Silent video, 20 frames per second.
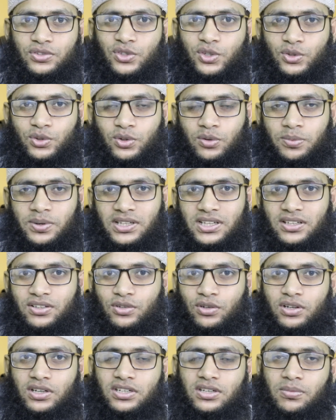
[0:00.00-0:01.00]
যজুর্বেদে
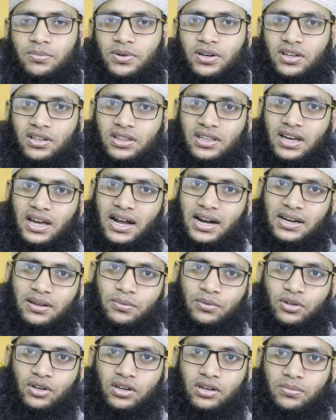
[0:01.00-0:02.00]
চল্লিশ নম্বর অধ্যায় আট
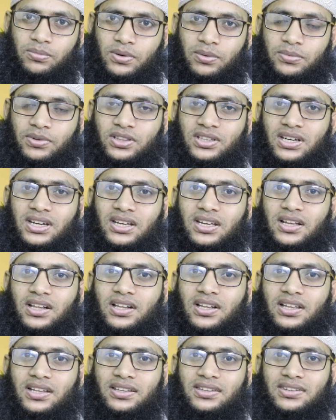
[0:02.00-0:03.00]
এবং নয় নম্বর মন্ত্রে
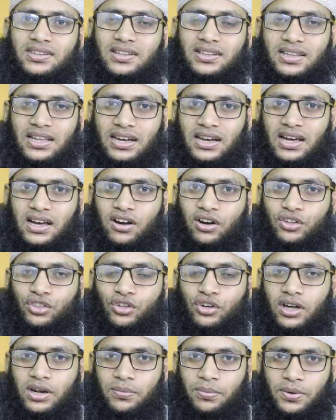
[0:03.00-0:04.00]
যে তারা
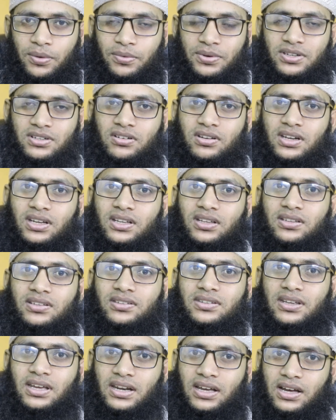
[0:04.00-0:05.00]
অন্ধকারে প্রবেশ করে
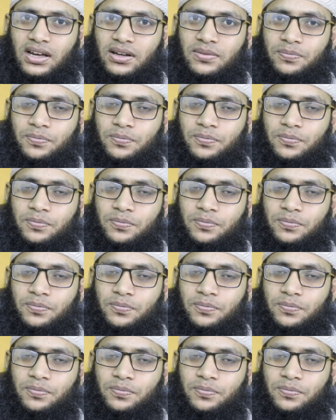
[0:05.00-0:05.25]
যারা